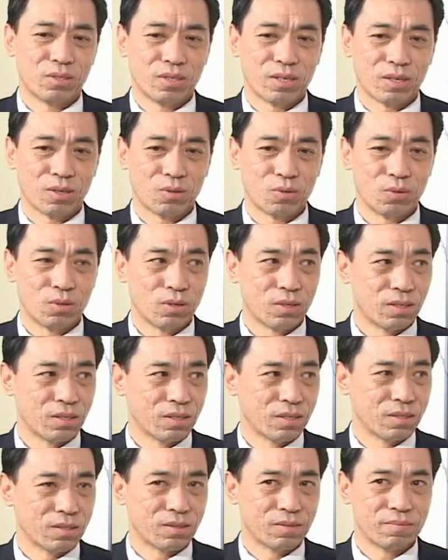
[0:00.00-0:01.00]
就这样
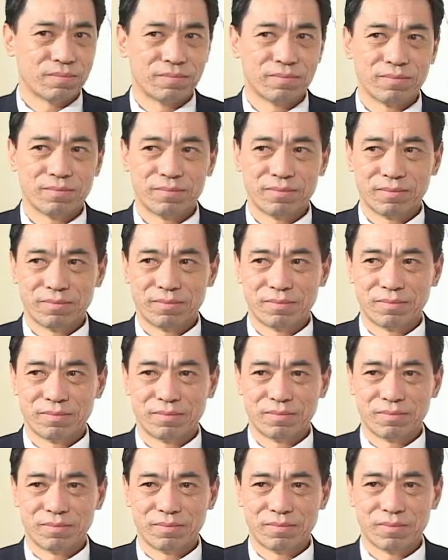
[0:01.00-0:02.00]
过了
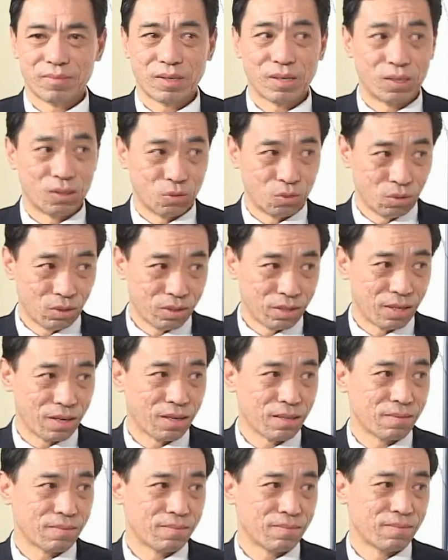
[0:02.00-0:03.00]
很
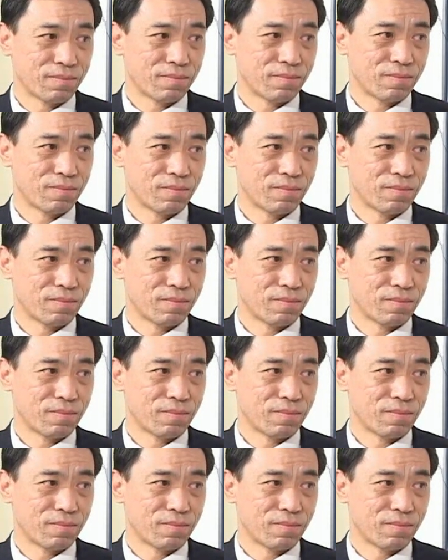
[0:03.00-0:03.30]
多年，